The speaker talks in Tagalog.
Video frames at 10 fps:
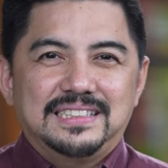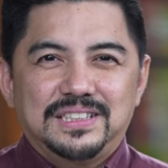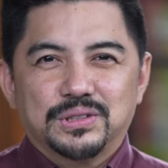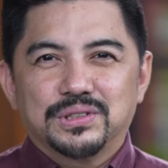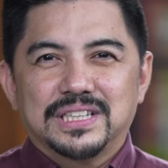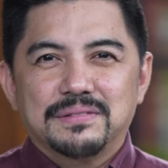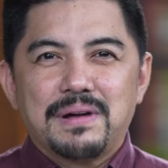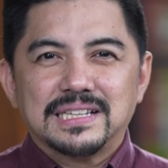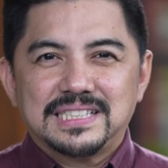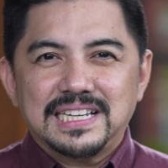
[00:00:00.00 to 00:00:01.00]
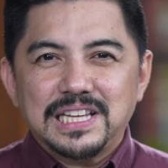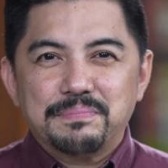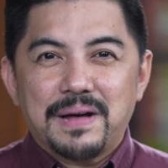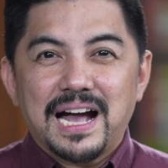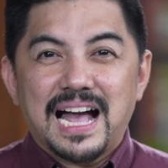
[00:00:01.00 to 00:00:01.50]
nito nang
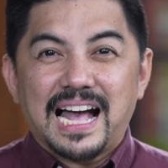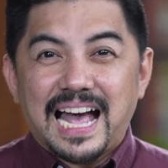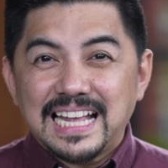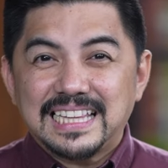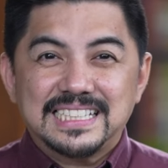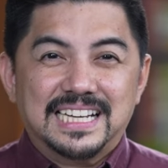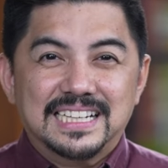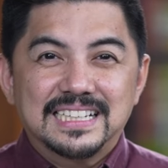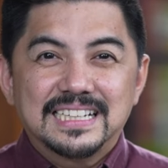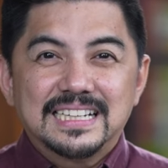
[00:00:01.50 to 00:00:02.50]
masilip ang akala niyang